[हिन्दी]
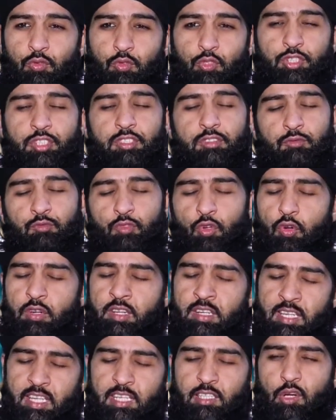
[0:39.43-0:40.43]
उस वो
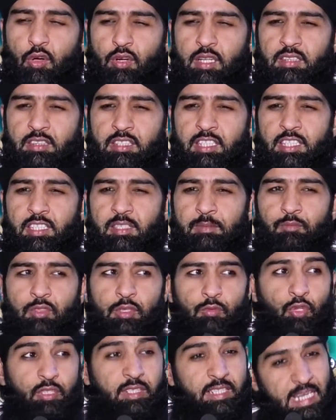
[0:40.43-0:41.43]
नेक औरत थी
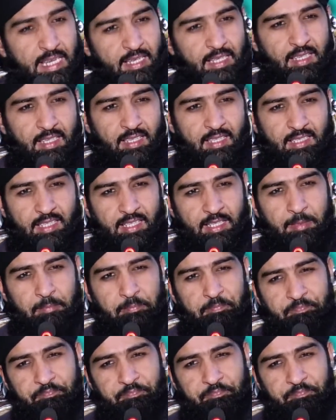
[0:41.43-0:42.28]
वो कहने लगी